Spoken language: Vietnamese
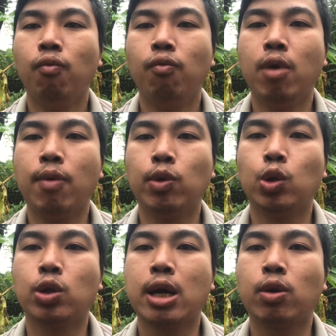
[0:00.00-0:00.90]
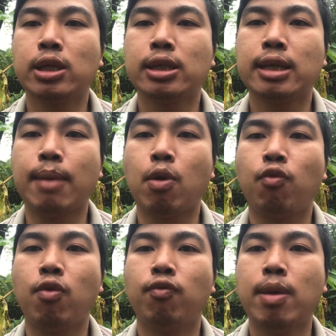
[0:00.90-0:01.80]
vâng một dù sẽ có chia sẻ một
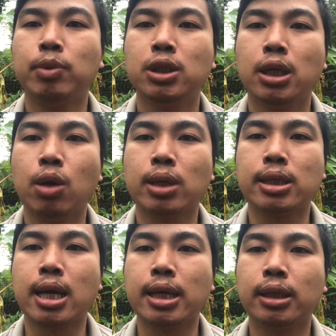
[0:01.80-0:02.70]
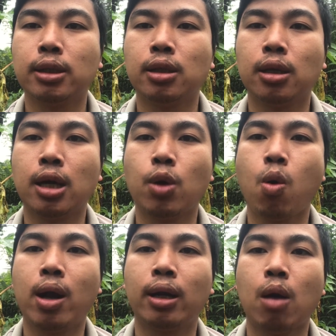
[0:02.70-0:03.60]
phương pháp chữa đau dạ dày từ cây
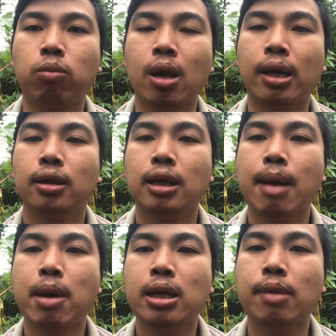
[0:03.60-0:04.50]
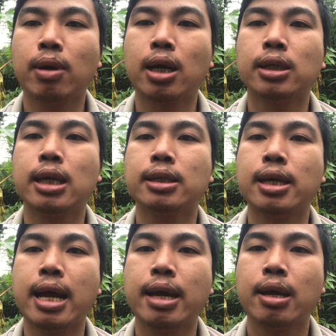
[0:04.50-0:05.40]
hoàn ngọc này cây hàm ếch này và cây trà
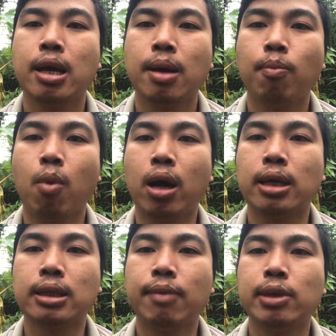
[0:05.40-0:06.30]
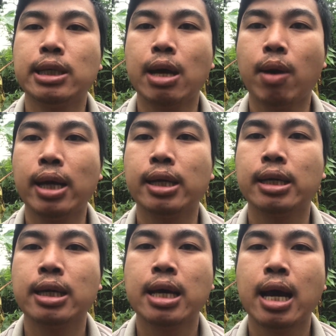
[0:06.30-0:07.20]
dây này mọi người xem video hay
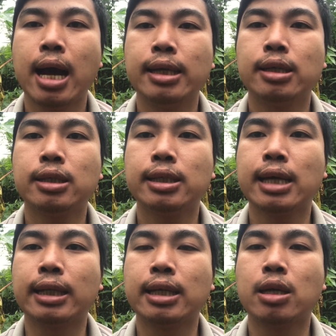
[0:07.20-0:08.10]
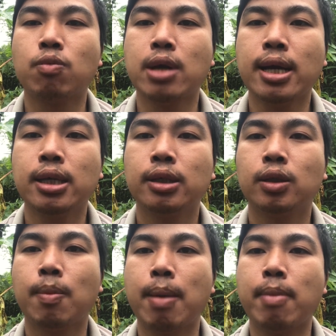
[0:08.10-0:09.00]
hãy nhớ chia sẻ thật rộng rãi
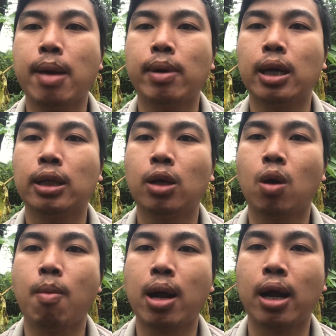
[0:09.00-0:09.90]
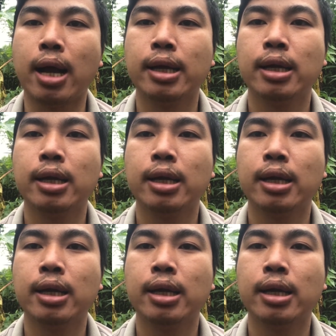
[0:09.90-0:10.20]
cho bạn bè và người thân của mọi người